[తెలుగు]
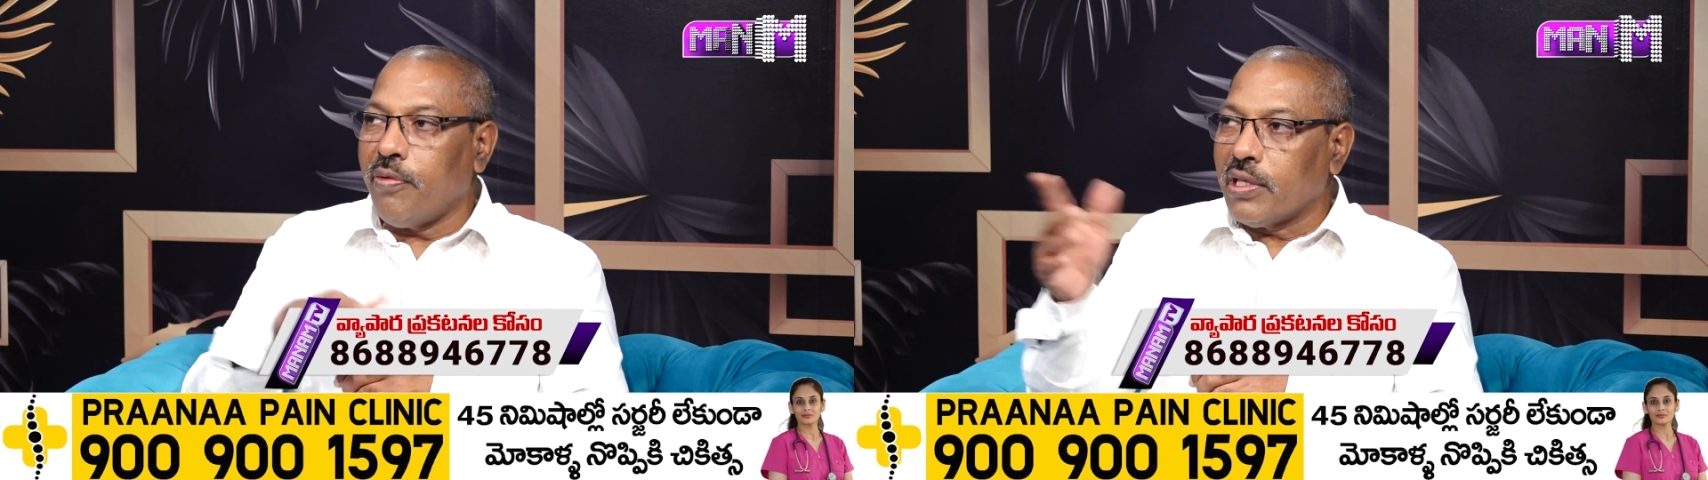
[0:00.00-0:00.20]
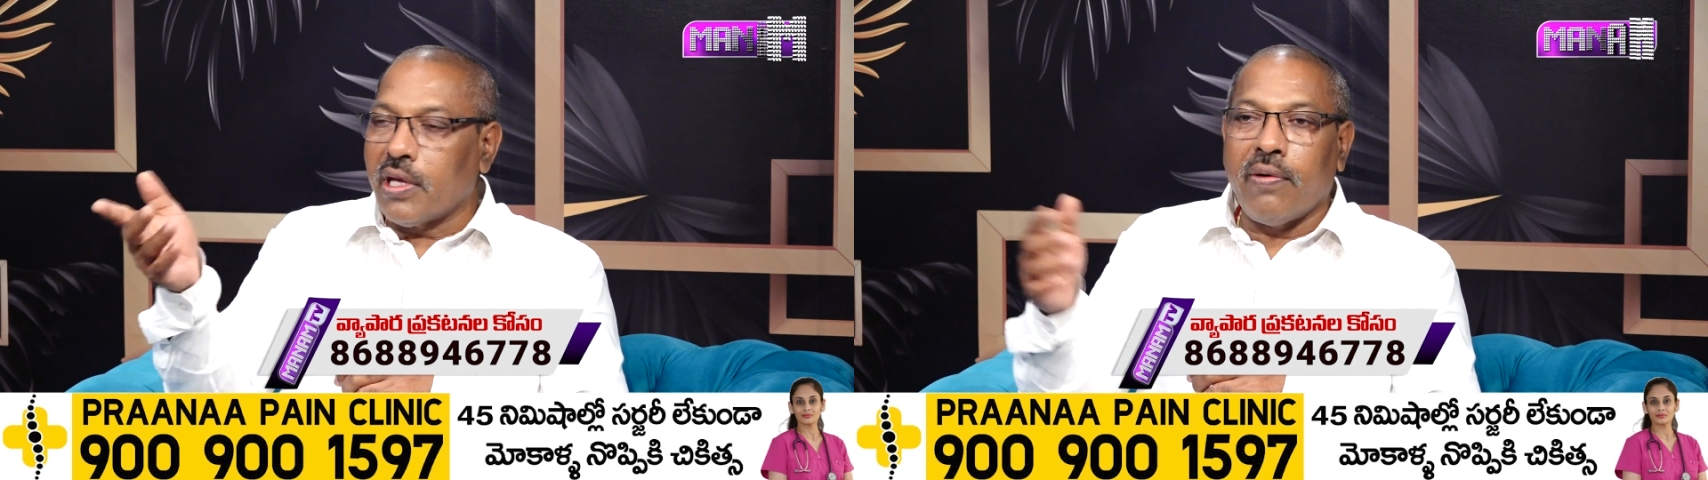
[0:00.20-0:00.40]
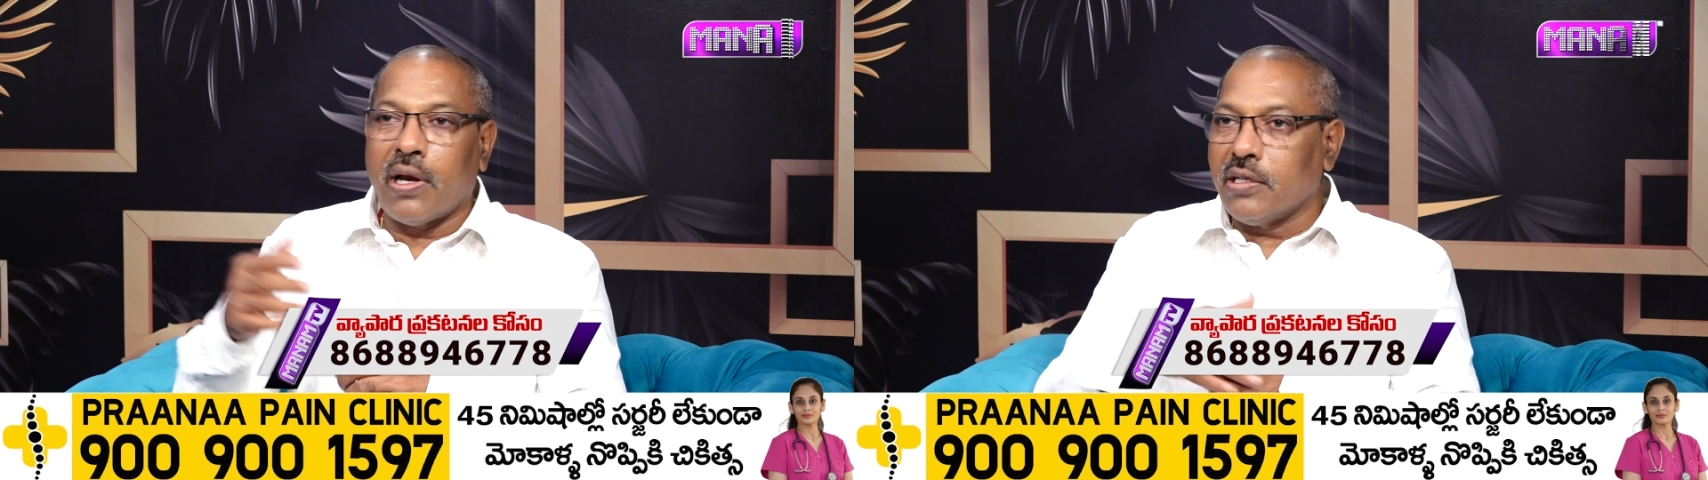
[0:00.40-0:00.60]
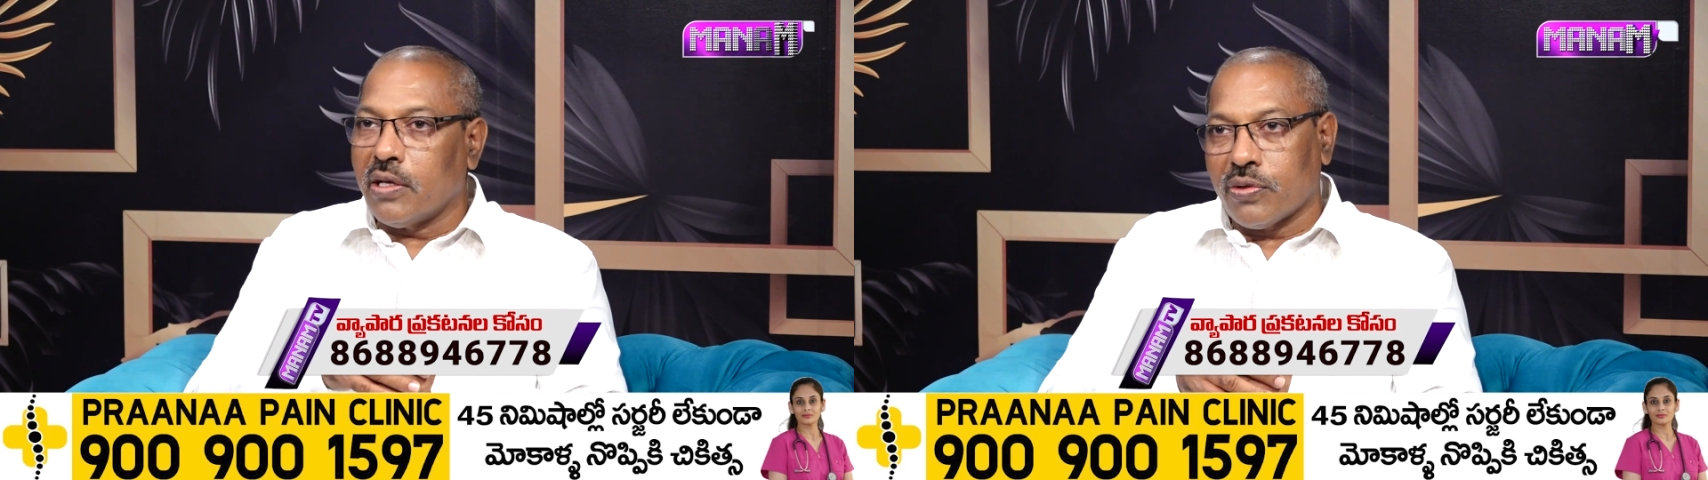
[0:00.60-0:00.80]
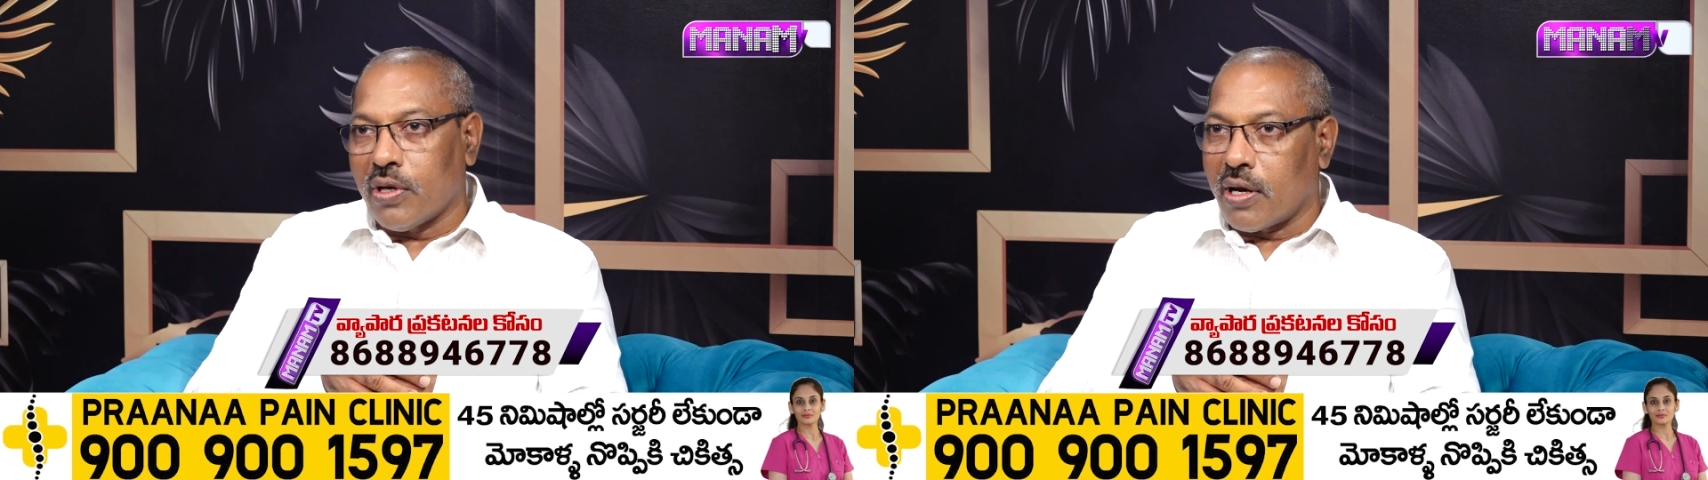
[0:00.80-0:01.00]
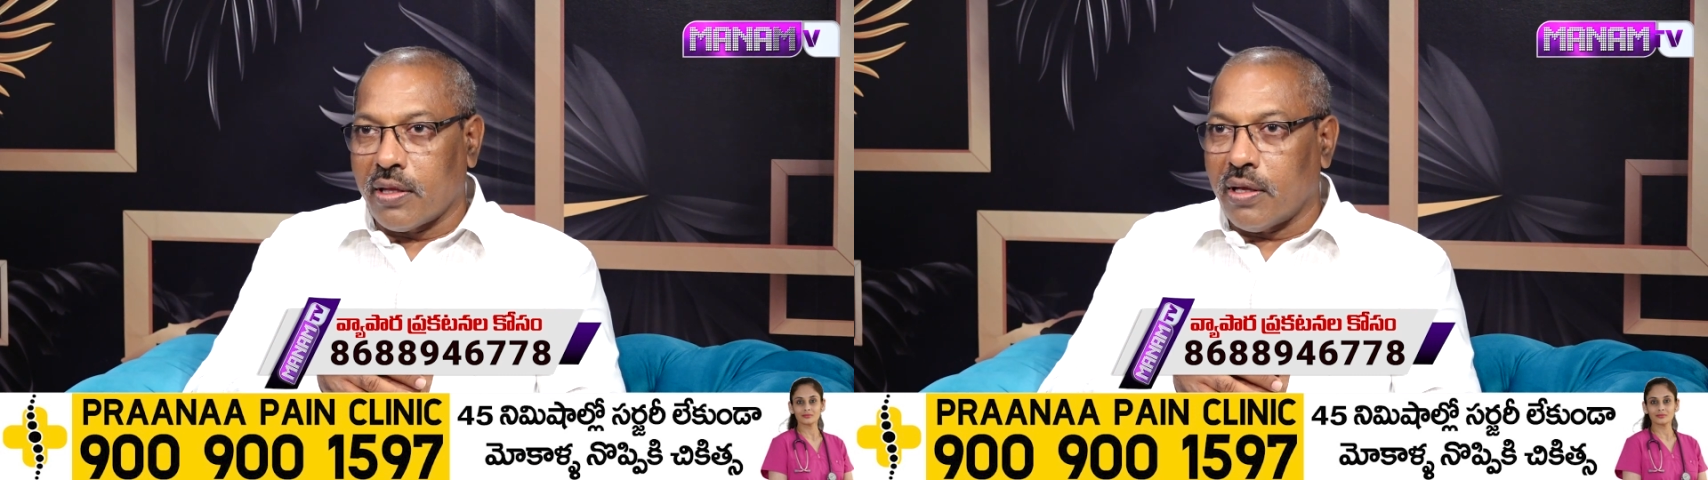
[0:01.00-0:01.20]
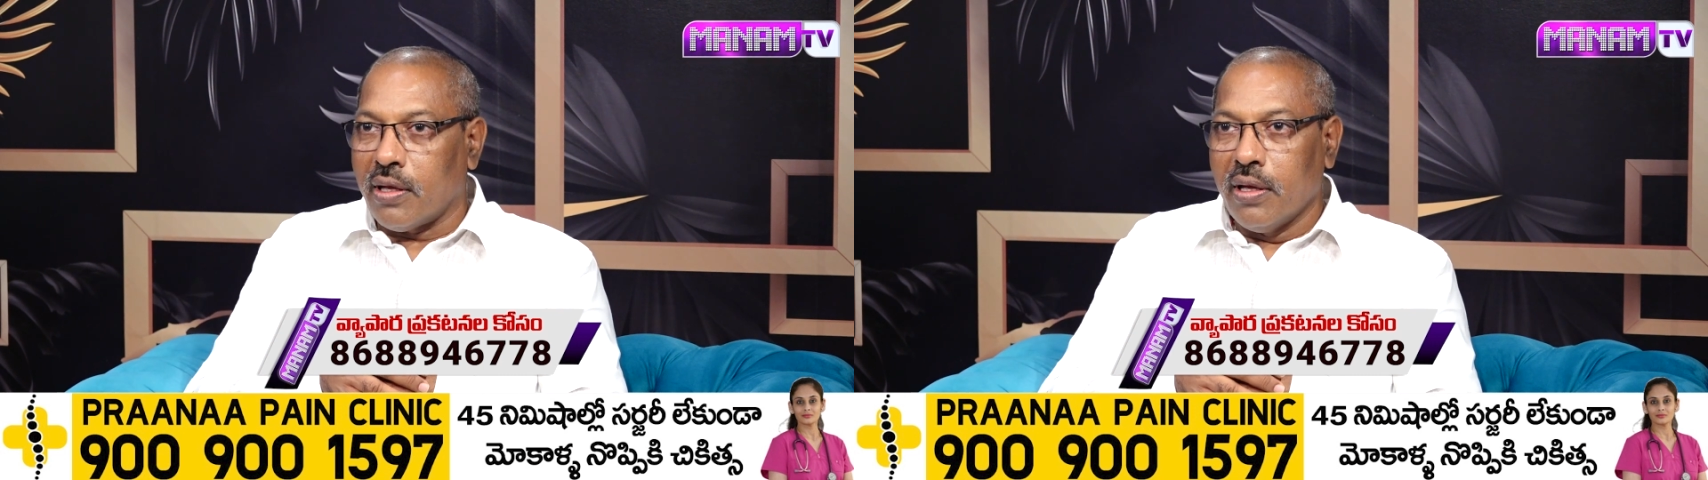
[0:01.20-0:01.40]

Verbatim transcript: ఫలితాలు వెల్లడి చేస్తున్నారు కదా